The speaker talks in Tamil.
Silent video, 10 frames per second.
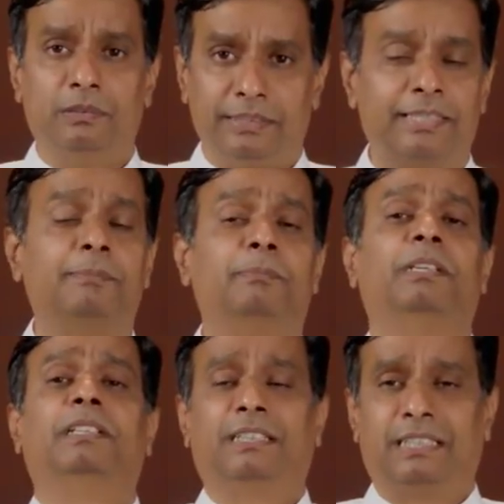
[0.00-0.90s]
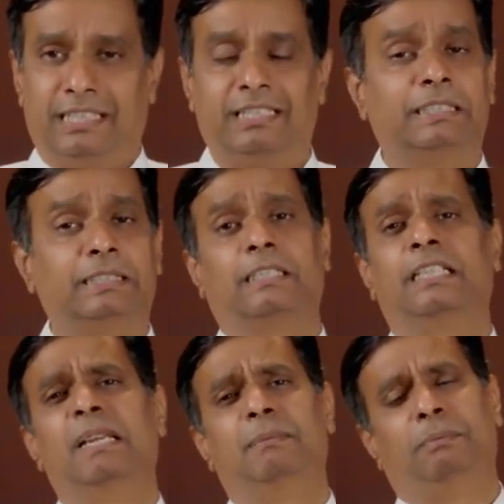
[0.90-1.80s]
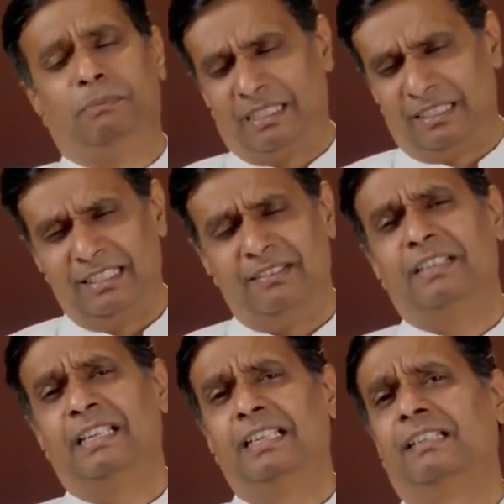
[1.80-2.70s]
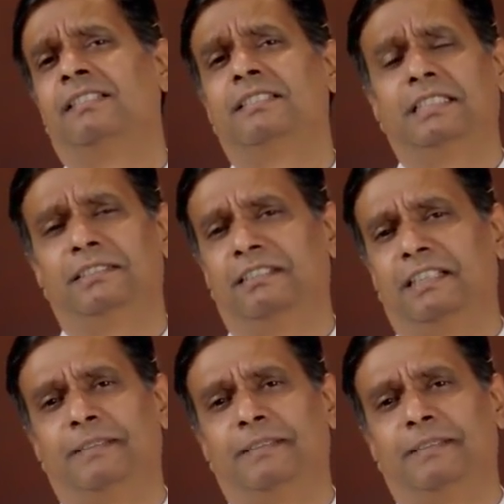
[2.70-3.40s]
இடைப்பட்ட காலத்தில் தான் நம்ம பல வேலைகளை செய்கிறோங்க